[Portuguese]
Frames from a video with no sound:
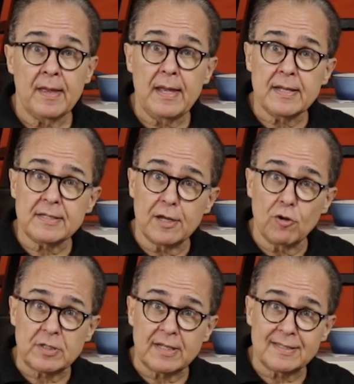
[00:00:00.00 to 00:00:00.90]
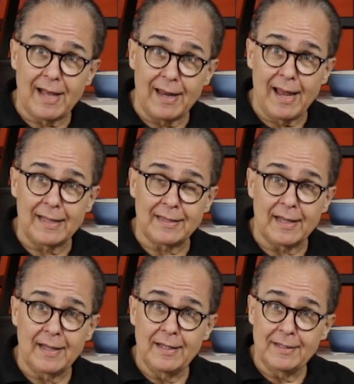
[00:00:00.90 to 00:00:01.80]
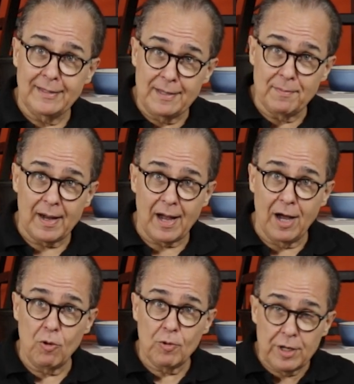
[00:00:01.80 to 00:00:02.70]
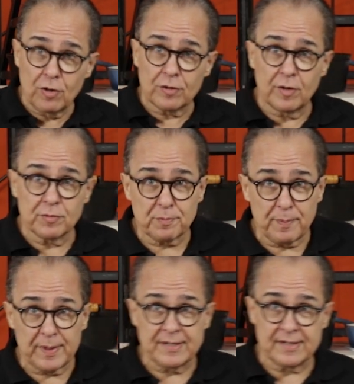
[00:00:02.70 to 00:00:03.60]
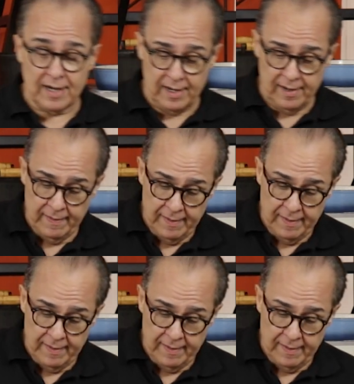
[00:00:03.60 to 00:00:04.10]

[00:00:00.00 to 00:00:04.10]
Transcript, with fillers: essa nossa salada de macarrão, que nós vamos precisar?